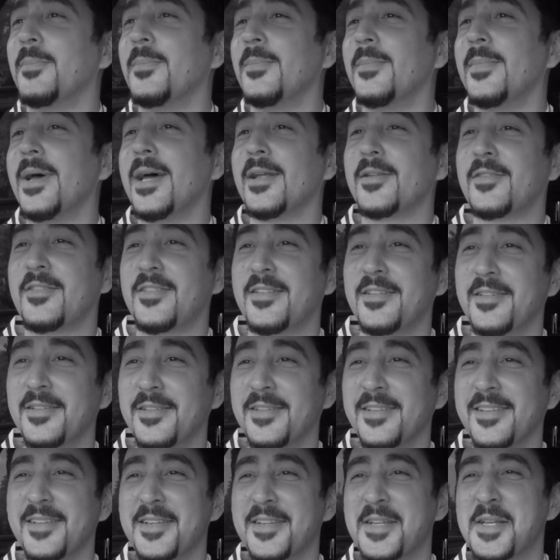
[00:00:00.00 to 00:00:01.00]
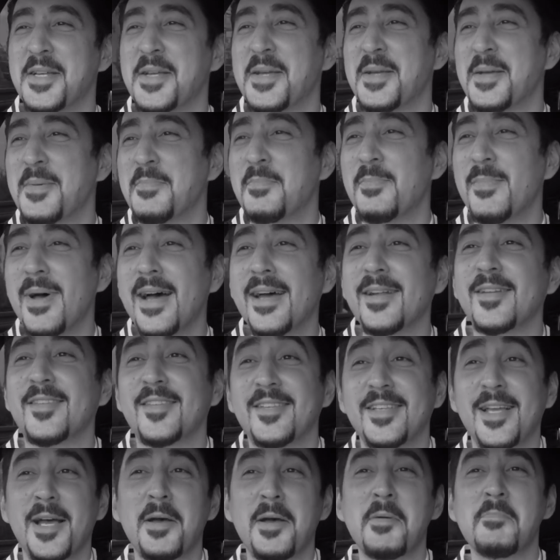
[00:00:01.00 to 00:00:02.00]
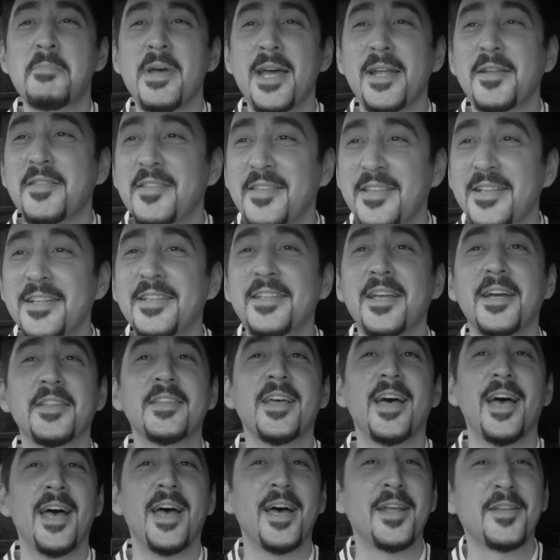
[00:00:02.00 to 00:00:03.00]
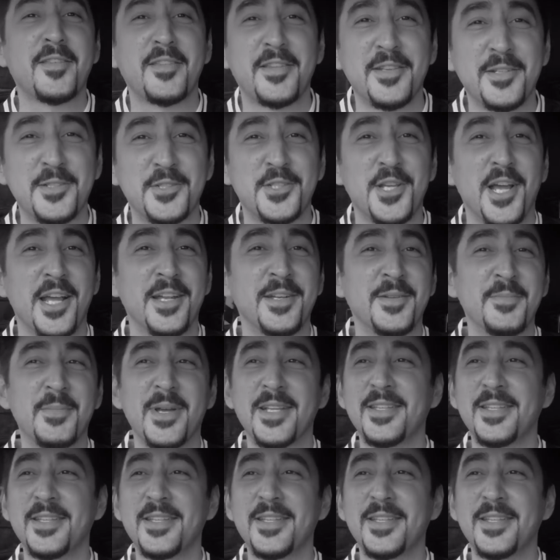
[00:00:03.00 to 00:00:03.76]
Mersin. Mers, ya Mersin, Mersin ya da Ersincan. Mersin.